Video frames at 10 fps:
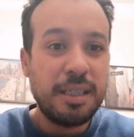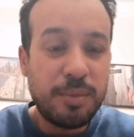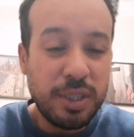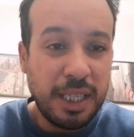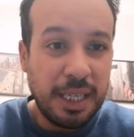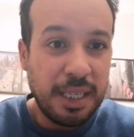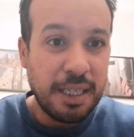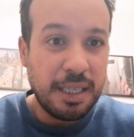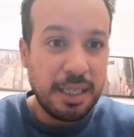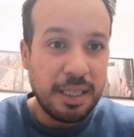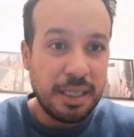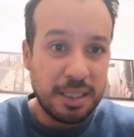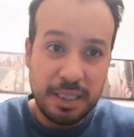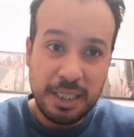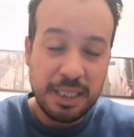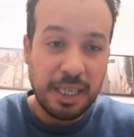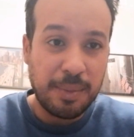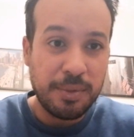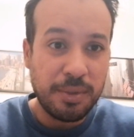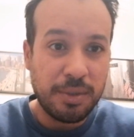موديل جديد
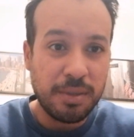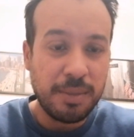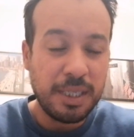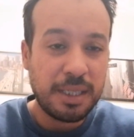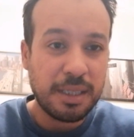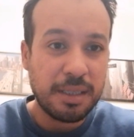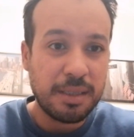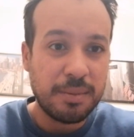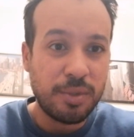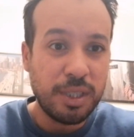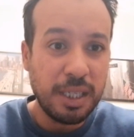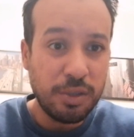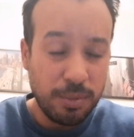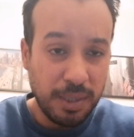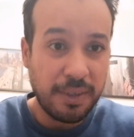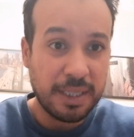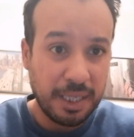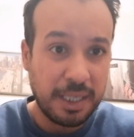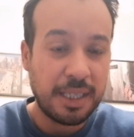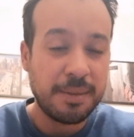عملوه كولميك موديل
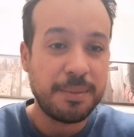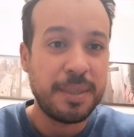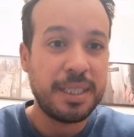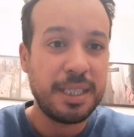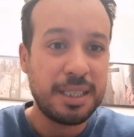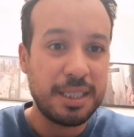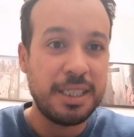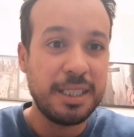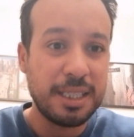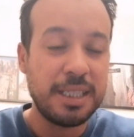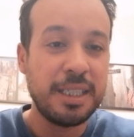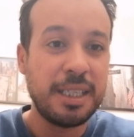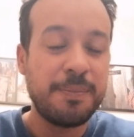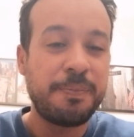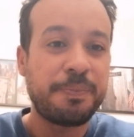2021 مازالت جديده جديده